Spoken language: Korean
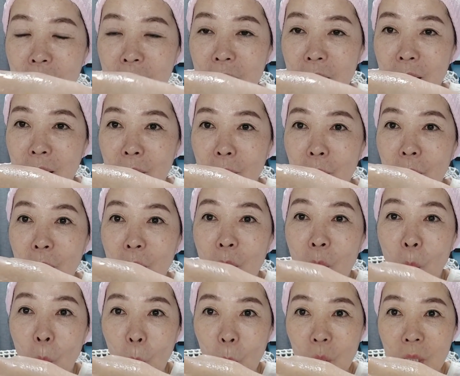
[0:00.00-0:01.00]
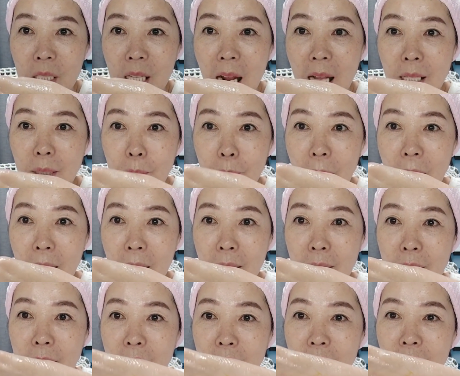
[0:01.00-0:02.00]
지금 오늘 하는
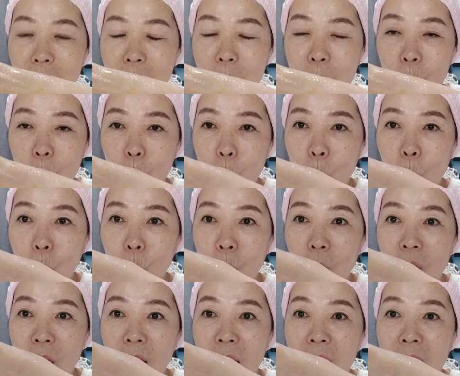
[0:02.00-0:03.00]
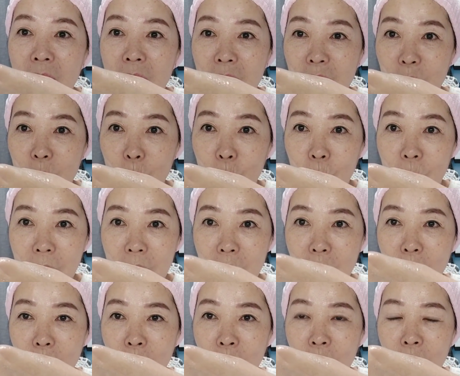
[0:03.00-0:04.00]
팩은 요 원리를
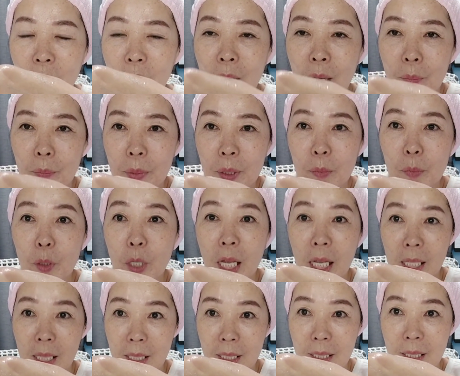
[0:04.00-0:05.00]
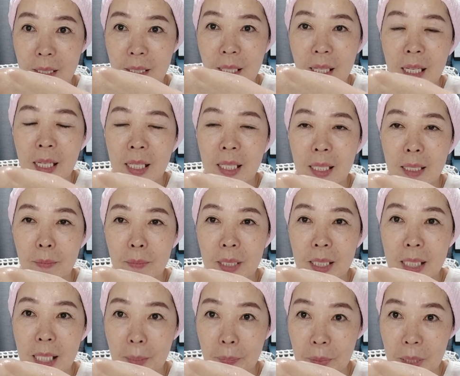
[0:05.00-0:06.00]
이용해서 피부에 있는
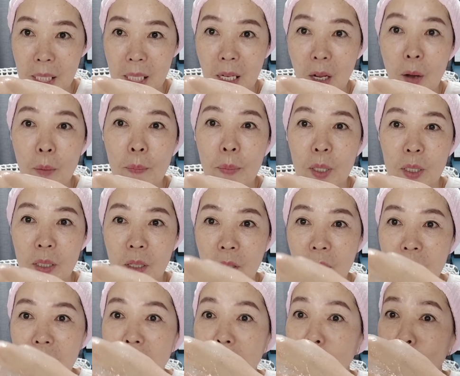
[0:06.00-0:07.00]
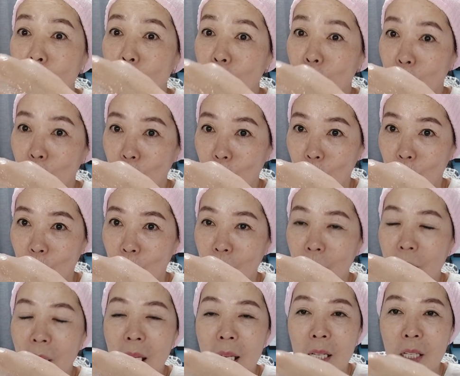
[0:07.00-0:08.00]
기미, 잡티, 검버섯, 색소로
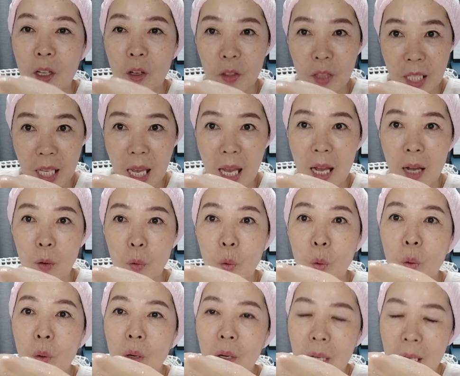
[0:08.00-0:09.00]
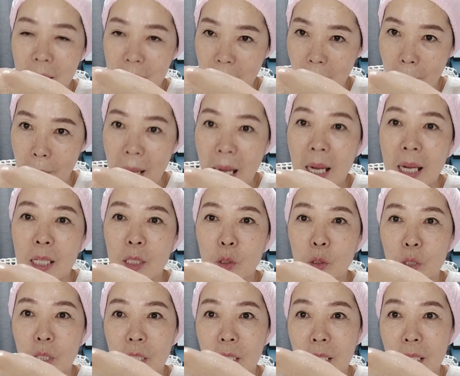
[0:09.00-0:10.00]
조금 옅게 하고 예방할
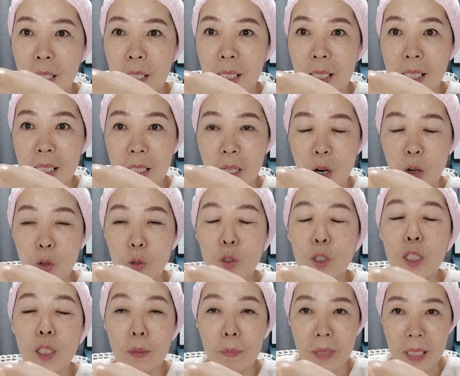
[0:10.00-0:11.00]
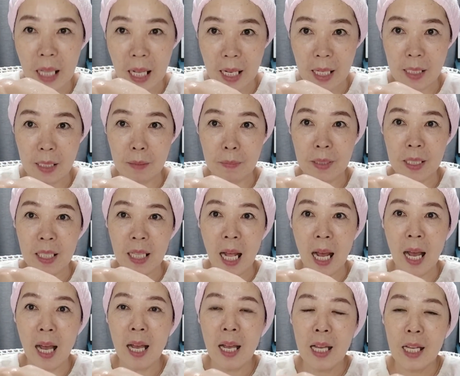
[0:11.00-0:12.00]
수 있는 그런 꿀팁이
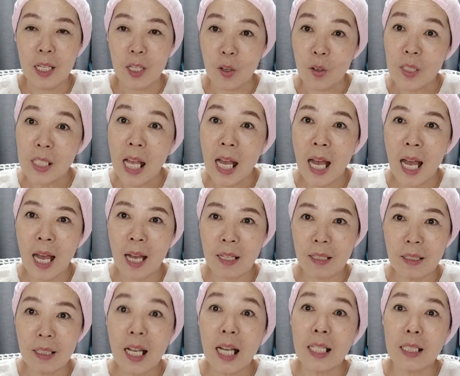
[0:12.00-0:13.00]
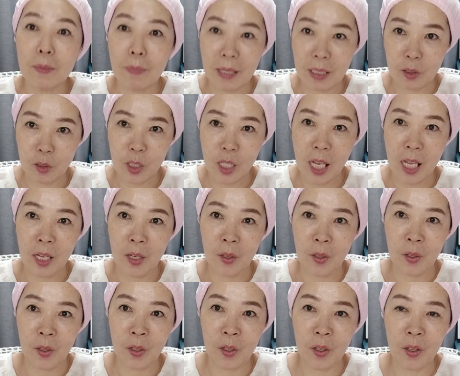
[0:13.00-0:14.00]
되겠습니다. 영상 끝까지
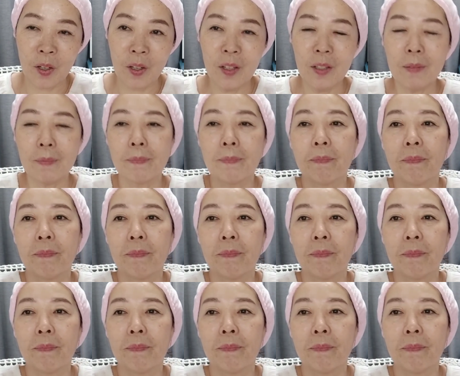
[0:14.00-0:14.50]
봐주세요.